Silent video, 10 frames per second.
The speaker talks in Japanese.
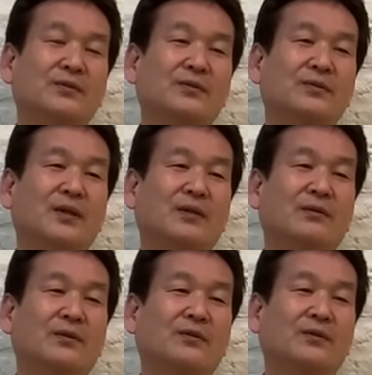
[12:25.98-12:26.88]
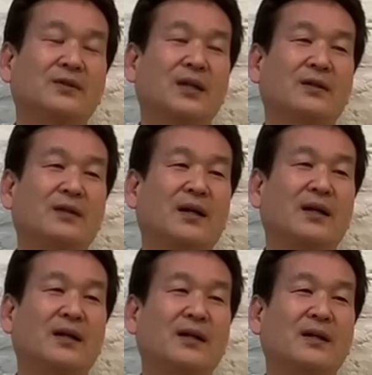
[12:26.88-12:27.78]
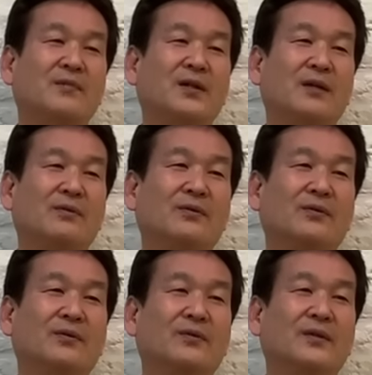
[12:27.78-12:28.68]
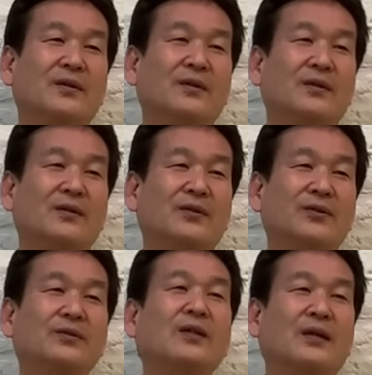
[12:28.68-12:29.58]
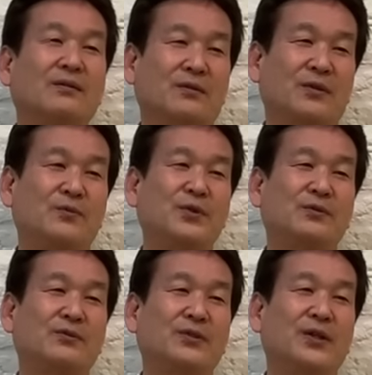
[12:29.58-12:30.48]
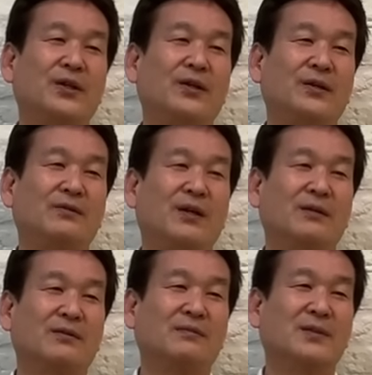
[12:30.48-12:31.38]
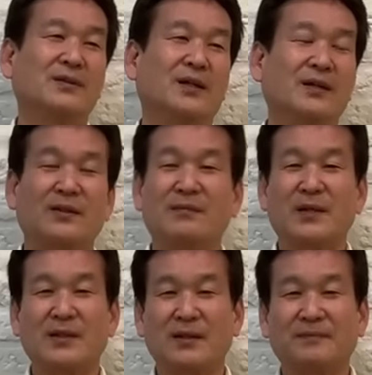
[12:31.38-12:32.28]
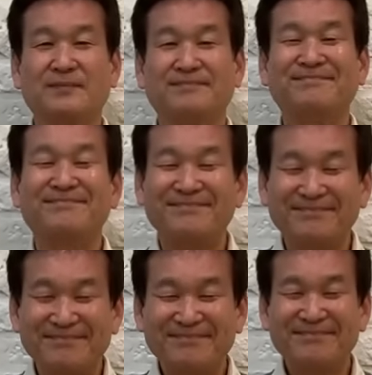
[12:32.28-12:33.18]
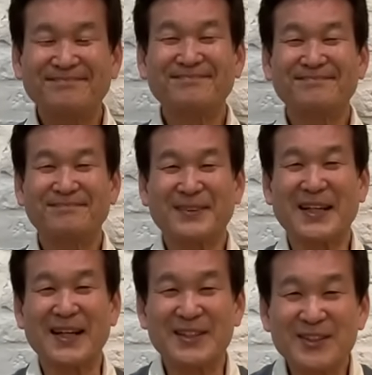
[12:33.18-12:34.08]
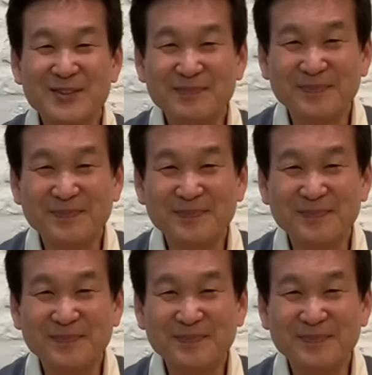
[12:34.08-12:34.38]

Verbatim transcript: はこれ大阪に帰らないみたいなことを言うなと厳しく家で言われておりますから言いません。また来週。